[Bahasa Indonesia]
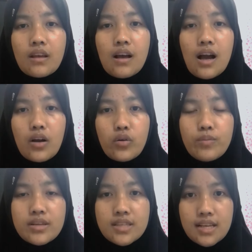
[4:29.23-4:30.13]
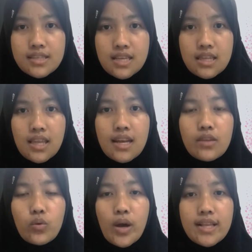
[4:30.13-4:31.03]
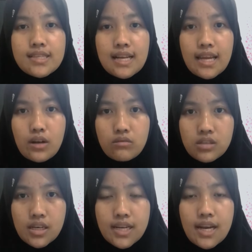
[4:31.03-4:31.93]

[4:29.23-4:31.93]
Aku bersaksi tiada Tuhan selain Allah dan